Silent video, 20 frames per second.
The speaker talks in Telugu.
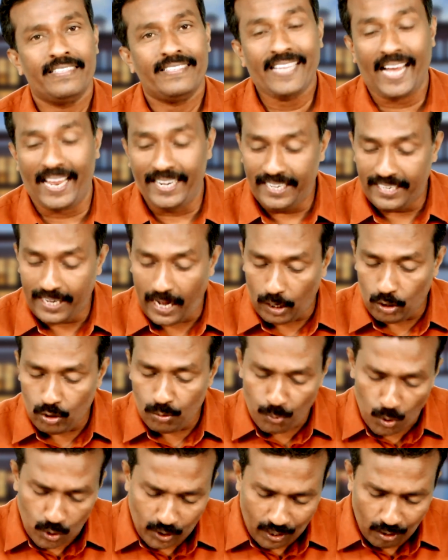దాన్ని
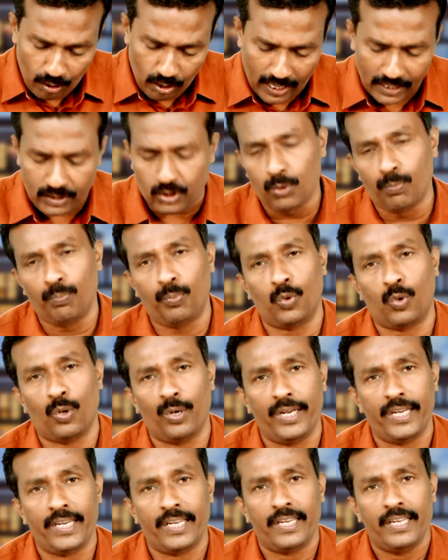నాలుగు ముక్కలుగా
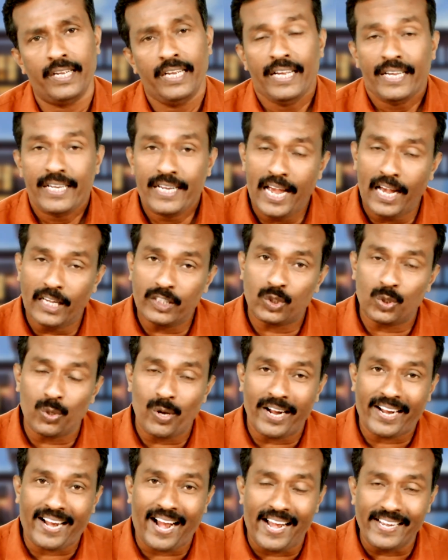చింపుకొని యేసు
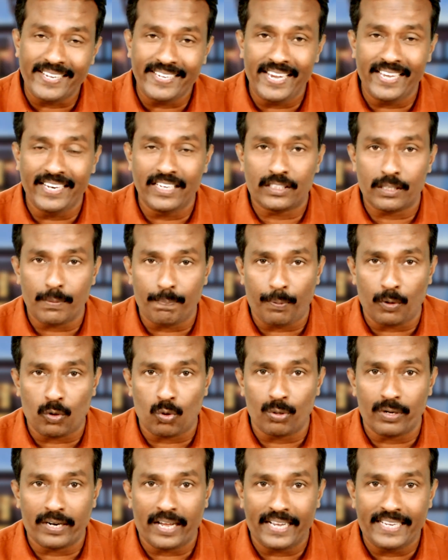యొక్క అంగీని
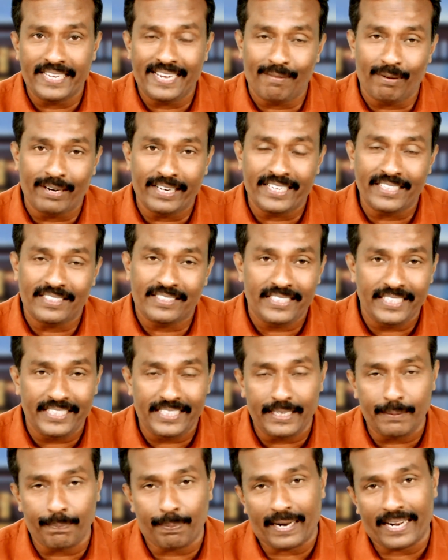చింపకుండా ఎవరికి
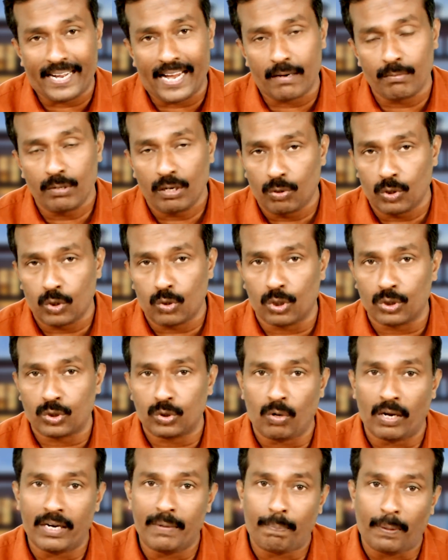చీటీ ప్రకారం
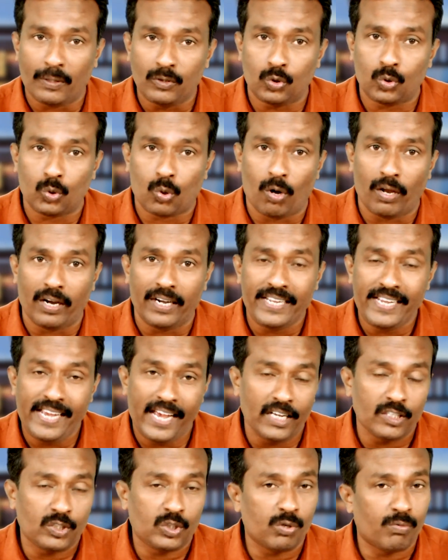కోసం అని పంచుకోవాలని
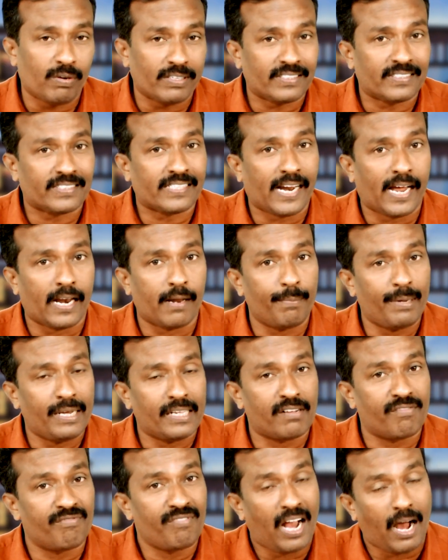యేసు వస్త్రాల
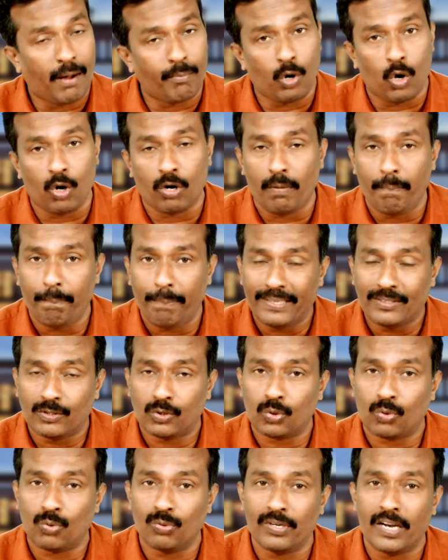మీద వ్యామోహం
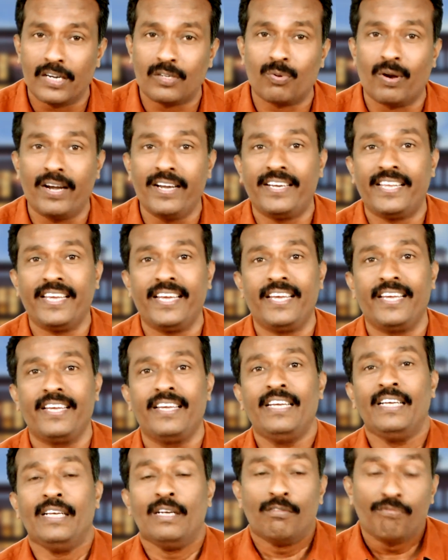పెంచుకున్నటువంటి
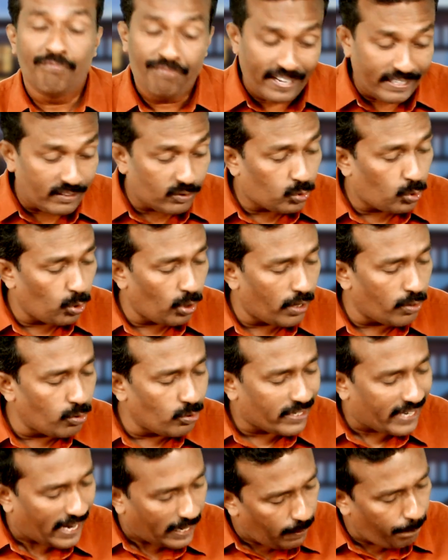
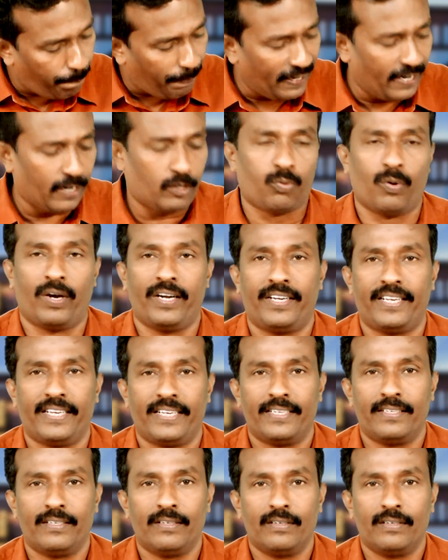వ్యక్తులను కలిపినటువంటి